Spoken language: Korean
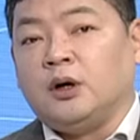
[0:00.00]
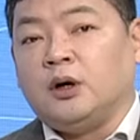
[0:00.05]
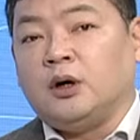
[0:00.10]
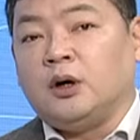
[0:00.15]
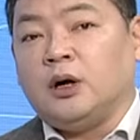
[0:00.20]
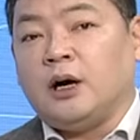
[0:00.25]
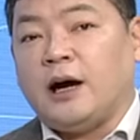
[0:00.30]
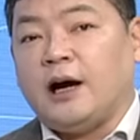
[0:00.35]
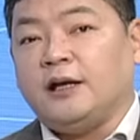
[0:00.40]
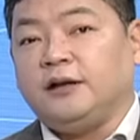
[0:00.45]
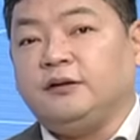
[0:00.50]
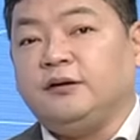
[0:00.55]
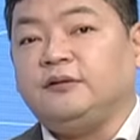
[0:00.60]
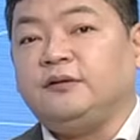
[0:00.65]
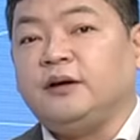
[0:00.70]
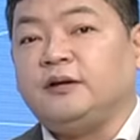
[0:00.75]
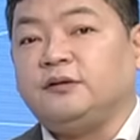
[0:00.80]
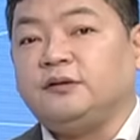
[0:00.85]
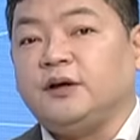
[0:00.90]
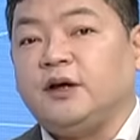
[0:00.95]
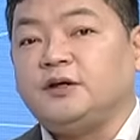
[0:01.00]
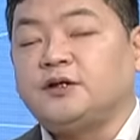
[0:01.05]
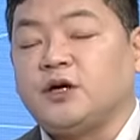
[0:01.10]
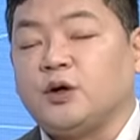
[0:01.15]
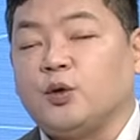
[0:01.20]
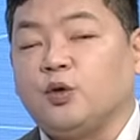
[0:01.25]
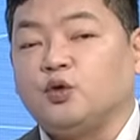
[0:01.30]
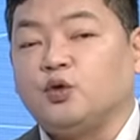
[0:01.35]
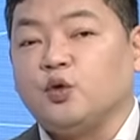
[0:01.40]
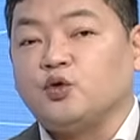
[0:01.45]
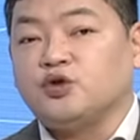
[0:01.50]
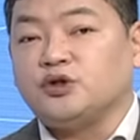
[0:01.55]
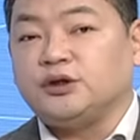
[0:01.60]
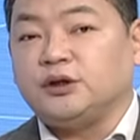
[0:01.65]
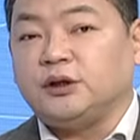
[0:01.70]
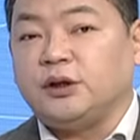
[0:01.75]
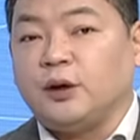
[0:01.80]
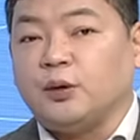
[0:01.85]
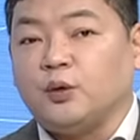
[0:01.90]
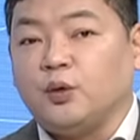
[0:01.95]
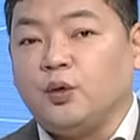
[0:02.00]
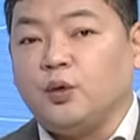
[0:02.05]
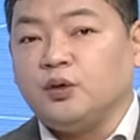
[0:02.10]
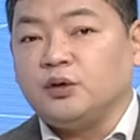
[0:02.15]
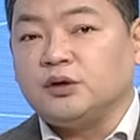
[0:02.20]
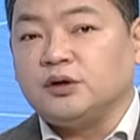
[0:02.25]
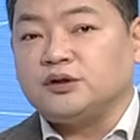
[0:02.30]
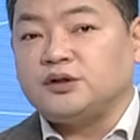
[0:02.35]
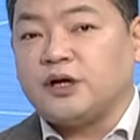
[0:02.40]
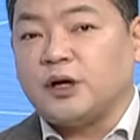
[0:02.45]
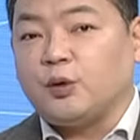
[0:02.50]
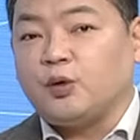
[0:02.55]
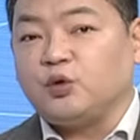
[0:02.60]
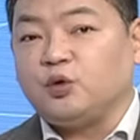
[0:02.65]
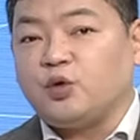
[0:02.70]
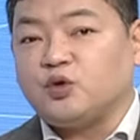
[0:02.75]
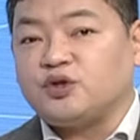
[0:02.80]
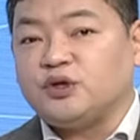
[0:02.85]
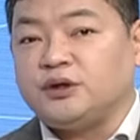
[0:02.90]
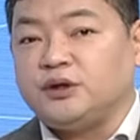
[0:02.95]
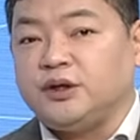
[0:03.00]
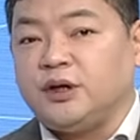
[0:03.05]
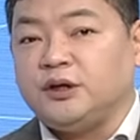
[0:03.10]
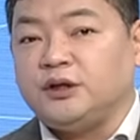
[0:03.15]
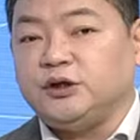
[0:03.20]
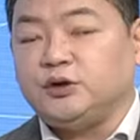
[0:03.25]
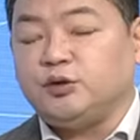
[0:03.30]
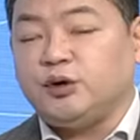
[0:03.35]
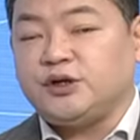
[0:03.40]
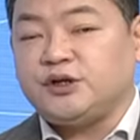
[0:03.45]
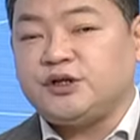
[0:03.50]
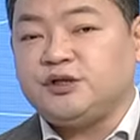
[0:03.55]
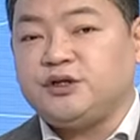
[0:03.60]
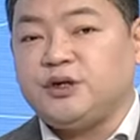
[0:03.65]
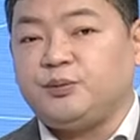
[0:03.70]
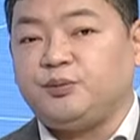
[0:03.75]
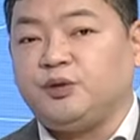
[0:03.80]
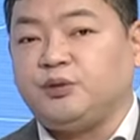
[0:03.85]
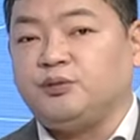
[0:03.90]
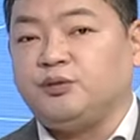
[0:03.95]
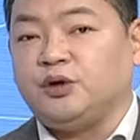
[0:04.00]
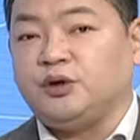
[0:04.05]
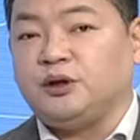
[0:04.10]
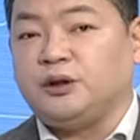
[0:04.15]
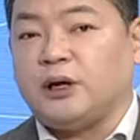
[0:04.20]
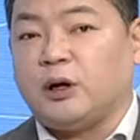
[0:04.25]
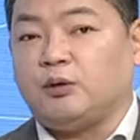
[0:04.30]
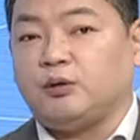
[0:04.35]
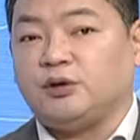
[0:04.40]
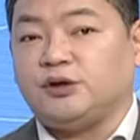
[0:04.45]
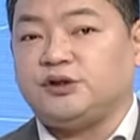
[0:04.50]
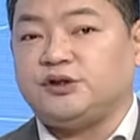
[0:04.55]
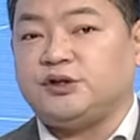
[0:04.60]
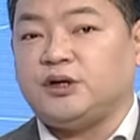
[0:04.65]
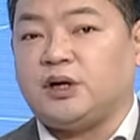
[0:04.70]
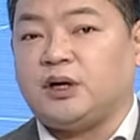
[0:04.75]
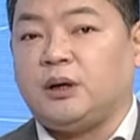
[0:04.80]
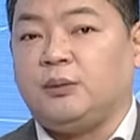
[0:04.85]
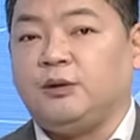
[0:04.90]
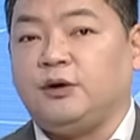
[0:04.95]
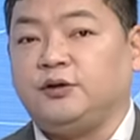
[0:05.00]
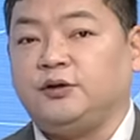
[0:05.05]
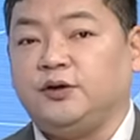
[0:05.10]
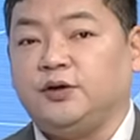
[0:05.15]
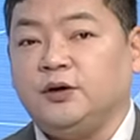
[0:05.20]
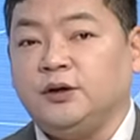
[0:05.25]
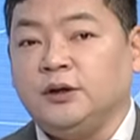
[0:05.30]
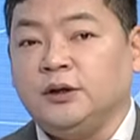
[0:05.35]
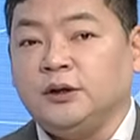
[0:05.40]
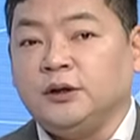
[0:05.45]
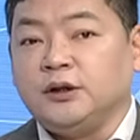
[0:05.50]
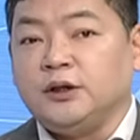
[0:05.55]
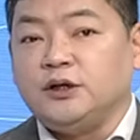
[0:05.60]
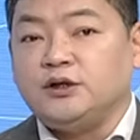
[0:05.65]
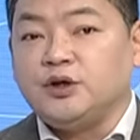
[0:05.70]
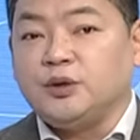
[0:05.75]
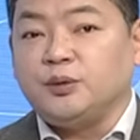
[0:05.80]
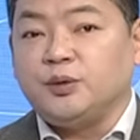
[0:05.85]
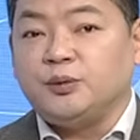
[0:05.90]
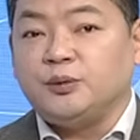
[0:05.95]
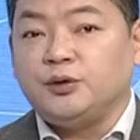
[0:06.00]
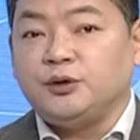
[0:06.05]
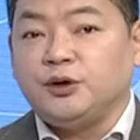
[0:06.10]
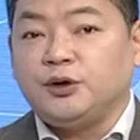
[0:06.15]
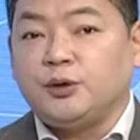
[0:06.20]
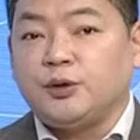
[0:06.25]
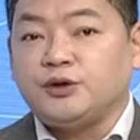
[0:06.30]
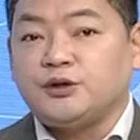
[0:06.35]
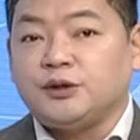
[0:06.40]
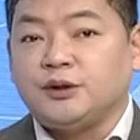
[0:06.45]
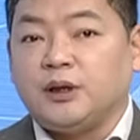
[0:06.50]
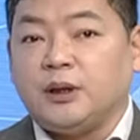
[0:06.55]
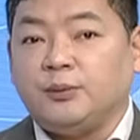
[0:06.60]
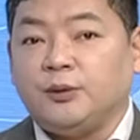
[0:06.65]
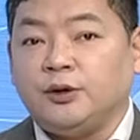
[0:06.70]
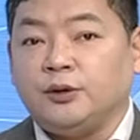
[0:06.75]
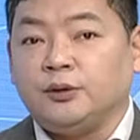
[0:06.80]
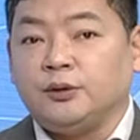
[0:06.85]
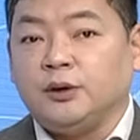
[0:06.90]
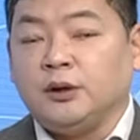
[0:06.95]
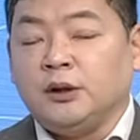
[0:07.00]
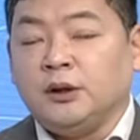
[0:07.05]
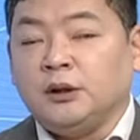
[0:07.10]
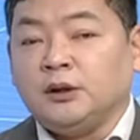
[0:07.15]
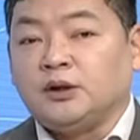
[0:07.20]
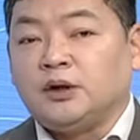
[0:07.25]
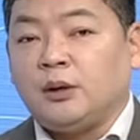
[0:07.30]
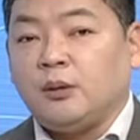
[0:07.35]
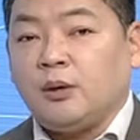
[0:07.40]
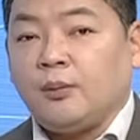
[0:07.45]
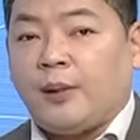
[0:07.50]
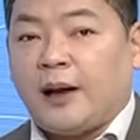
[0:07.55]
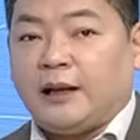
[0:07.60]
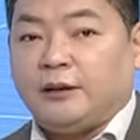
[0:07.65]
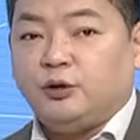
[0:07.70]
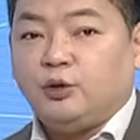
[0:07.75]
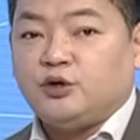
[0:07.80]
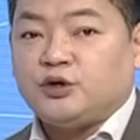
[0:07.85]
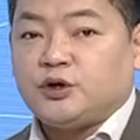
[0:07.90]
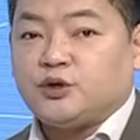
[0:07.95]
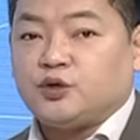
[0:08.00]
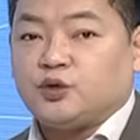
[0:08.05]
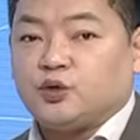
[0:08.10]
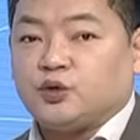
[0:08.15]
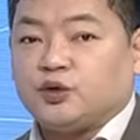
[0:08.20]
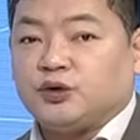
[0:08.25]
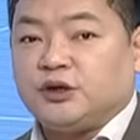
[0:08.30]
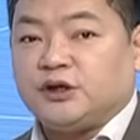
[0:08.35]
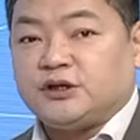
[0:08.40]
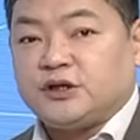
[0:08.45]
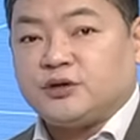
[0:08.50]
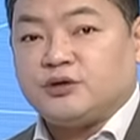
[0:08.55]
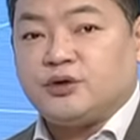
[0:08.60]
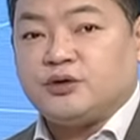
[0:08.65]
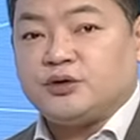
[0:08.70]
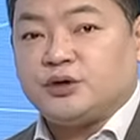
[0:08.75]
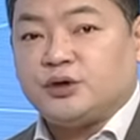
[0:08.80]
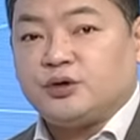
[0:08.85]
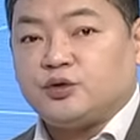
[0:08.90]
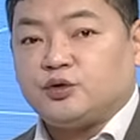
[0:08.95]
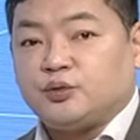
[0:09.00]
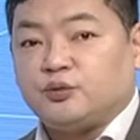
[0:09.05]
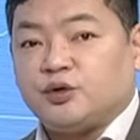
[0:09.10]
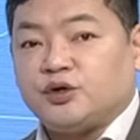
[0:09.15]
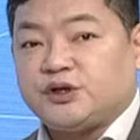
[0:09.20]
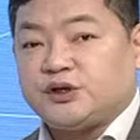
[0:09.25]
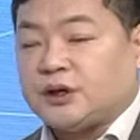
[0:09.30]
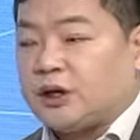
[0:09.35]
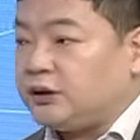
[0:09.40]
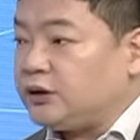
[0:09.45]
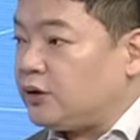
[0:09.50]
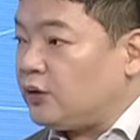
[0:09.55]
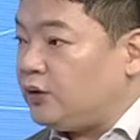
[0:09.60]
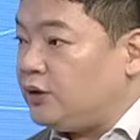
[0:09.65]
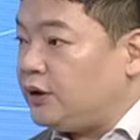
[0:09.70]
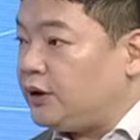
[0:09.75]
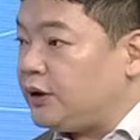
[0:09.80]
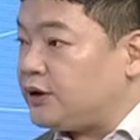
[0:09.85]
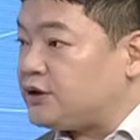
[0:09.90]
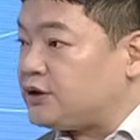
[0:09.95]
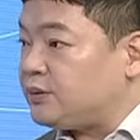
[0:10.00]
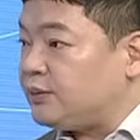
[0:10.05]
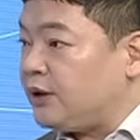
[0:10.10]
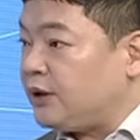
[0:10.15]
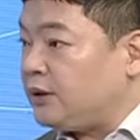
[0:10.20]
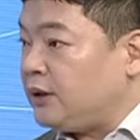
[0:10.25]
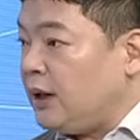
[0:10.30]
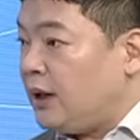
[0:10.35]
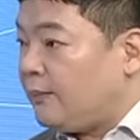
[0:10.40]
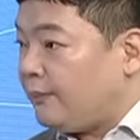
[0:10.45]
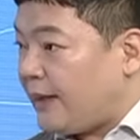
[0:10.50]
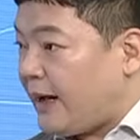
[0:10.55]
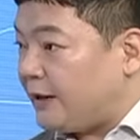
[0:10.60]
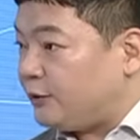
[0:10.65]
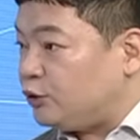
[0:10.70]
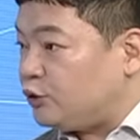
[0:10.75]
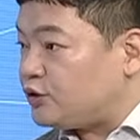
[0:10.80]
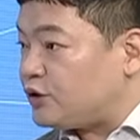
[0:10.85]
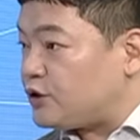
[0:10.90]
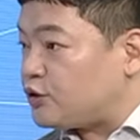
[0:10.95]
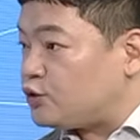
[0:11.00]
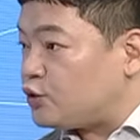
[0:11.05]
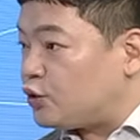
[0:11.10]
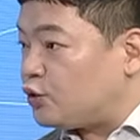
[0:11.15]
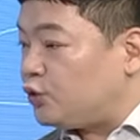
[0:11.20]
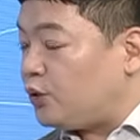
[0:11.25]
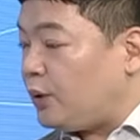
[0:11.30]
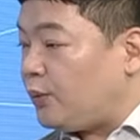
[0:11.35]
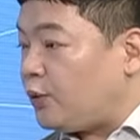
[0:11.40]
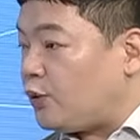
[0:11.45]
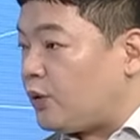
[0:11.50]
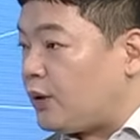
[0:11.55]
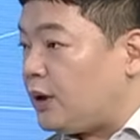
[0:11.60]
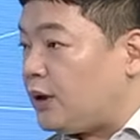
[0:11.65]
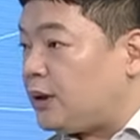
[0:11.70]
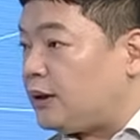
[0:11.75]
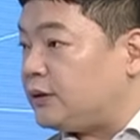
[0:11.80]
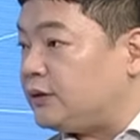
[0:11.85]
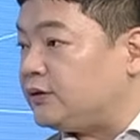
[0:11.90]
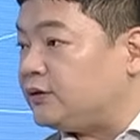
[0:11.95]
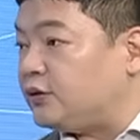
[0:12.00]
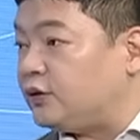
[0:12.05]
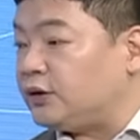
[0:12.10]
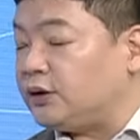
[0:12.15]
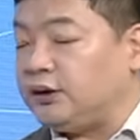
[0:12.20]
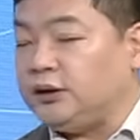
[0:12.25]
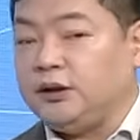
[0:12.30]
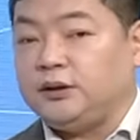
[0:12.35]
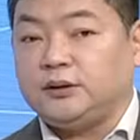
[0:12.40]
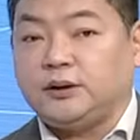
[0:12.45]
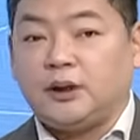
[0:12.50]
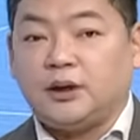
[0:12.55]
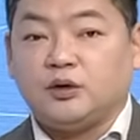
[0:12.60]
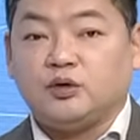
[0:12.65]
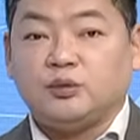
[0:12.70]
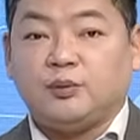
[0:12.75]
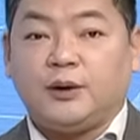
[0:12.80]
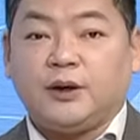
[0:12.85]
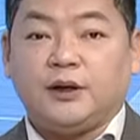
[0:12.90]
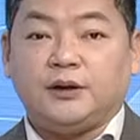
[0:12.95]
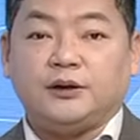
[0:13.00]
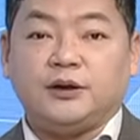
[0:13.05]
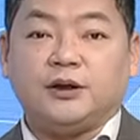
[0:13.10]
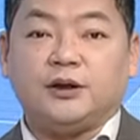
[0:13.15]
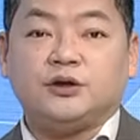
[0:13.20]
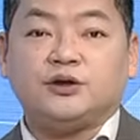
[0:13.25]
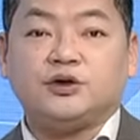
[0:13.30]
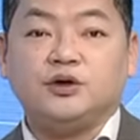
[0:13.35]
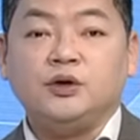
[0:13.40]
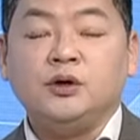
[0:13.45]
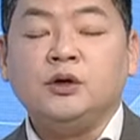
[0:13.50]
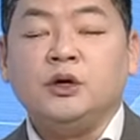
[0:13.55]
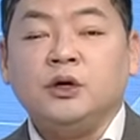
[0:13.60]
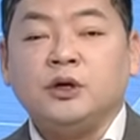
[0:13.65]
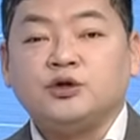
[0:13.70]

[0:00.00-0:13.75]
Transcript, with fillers: 어, IT 세트의 재고 소진이 되고 그 재고 소진된 이후에 신제품들이 나오기 시작하면서 일정 부분 이루어진다면 그러면 반도체 쪽은 2차 전지는 좀 더 시간이 걸리겠지만 반도체 쪽은 회복할 가능성이 있다라고 봐야 되겠죠.